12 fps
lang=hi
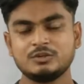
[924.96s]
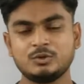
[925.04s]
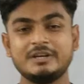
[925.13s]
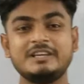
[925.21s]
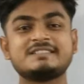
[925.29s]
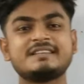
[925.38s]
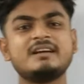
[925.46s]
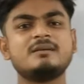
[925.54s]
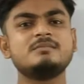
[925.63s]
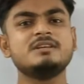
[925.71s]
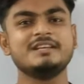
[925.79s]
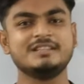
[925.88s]
तो इसे
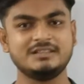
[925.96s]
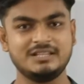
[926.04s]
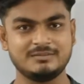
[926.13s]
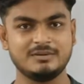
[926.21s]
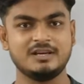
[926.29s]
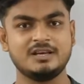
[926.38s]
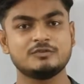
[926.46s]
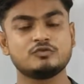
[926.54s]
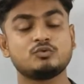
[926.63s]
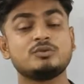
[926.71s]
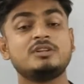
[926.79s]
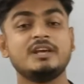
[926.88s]
हम हिंदी में
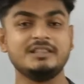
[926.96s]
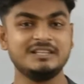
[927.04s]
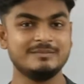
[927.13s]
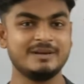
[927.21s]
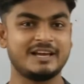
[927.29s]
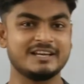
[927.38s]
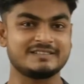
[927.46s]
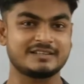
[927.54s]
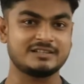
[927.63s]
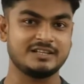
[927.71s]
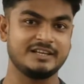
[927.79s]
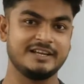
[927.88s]
शुद्ध हिंदी में कह
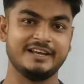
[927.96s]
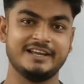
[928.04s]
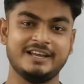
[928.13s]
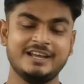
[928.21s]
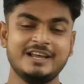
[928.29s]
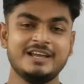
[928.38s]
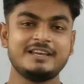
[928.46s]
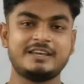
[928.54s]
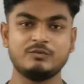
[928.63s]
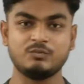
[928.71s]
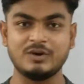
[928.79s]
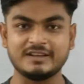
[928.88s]
सकते हैं
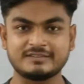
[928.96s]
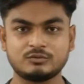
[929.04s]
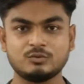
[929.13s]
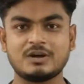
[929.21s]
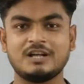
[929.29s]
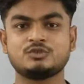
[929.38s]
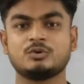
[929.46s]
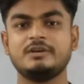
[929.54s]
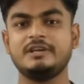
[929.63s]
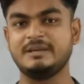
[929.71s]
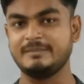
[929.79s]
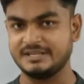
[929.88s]
कि वस्तु का जो
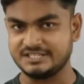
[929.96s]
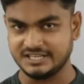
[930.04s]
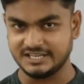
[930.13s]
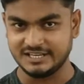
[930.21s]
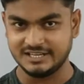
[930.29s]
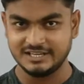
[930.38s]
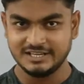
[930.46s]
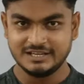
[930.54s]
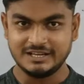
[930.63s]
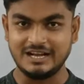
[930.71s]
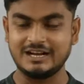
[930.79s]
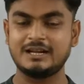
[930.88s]
इमेज है
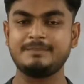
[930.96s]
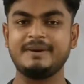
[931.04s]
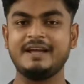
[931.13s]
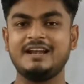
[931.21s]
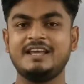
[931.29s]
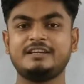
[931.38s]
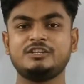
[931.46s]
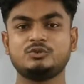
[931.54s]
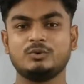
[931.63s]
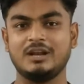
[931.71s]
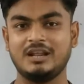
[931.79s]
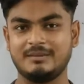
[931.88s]
अगर पहले की
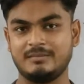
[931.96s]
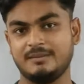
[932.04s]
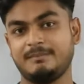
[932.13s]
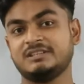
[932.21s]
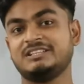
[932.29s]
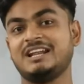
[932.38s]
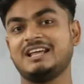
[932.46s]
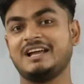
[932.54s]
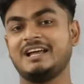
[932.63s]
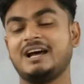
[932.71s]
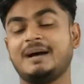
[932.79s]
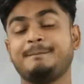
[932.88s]
तुलना में बदल
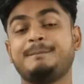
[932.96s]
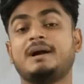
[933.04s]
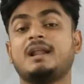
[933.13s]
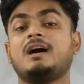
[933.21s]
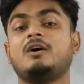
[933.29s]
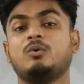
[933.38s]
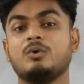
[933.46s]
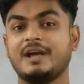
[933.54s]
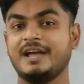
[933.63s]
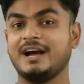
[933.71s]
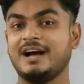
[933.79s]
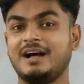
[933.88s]
गया बड़ा हो
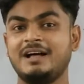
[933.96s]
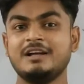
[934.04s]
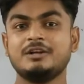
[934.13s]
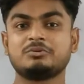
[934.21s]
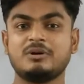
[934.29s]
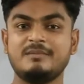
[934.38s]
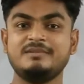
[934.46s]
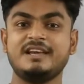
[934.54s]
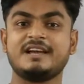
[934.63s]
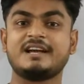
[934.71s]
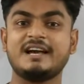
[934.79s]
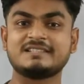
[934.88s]
गया तो हम
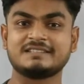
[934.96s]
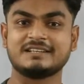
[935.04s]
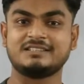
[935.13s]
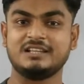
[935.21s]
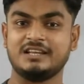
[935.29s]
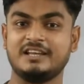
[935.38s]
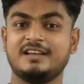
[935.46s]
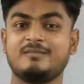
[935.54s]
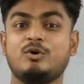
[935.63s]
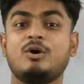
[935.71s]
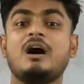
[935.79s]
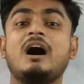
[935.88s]
ये कह सकते हैं
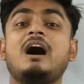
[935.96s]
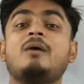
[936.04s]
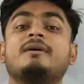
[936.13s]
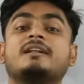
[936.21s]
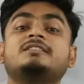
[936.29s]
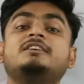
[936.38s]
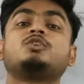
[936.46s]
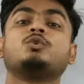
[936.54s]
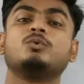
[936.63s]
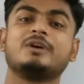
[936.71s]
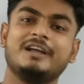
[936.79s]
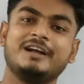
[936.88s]
वो आवर्धित
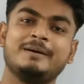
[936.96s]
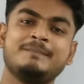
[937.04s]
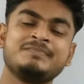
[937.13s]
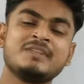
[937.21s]
हो गया